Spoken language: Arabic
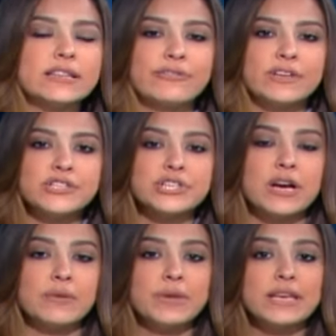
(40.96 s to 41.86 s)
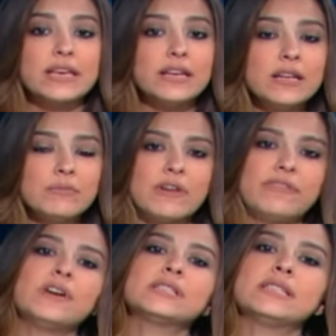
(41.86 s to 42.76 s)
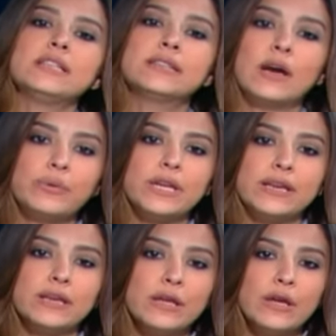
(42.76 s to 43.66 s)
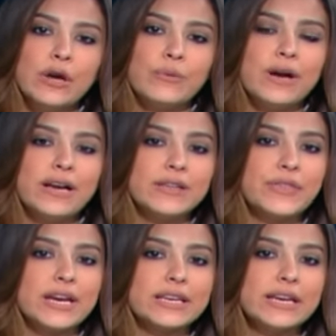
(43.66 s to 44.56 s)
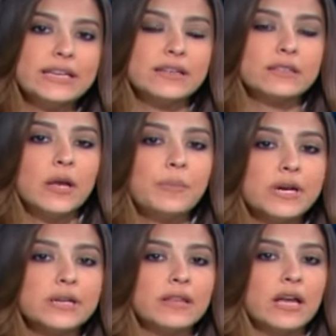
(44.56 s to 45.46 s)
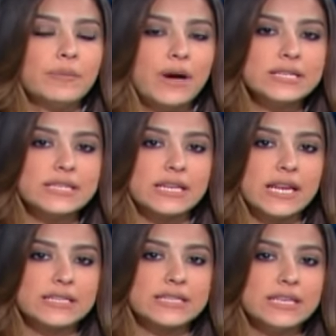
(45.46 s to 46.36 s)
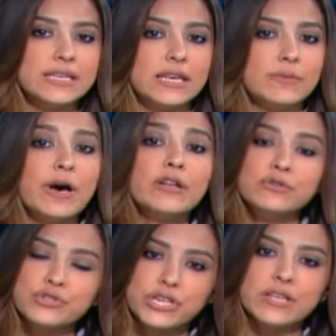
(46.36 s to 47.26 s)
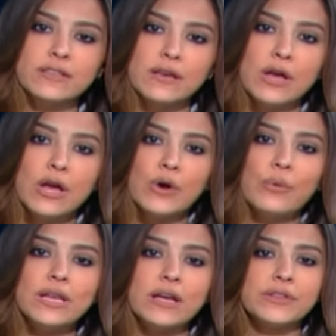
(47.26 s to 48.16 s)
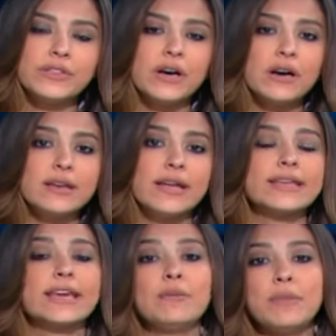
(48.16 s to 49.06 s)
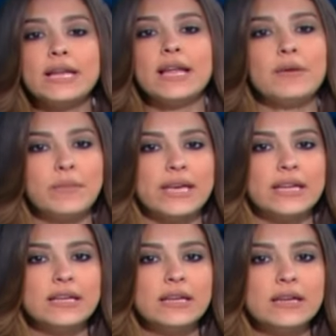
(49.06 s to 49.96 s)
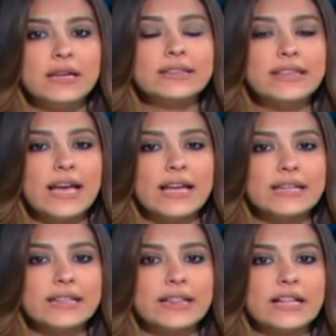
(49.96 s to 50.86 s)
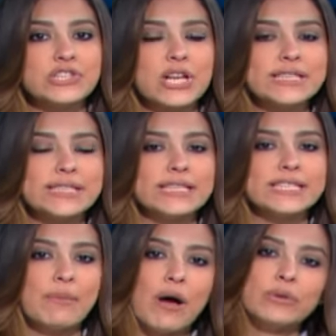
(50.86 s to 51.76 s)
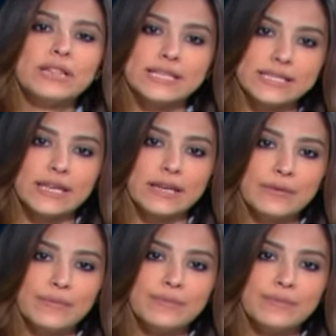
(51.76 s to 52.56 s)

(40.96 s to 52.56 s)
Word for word: تفشى بكل مفاصل الدولة وإذا كانت طبخة البحث الرئاسية ما نضجت والأنظار كما الأمال انتقلت للجلسة 37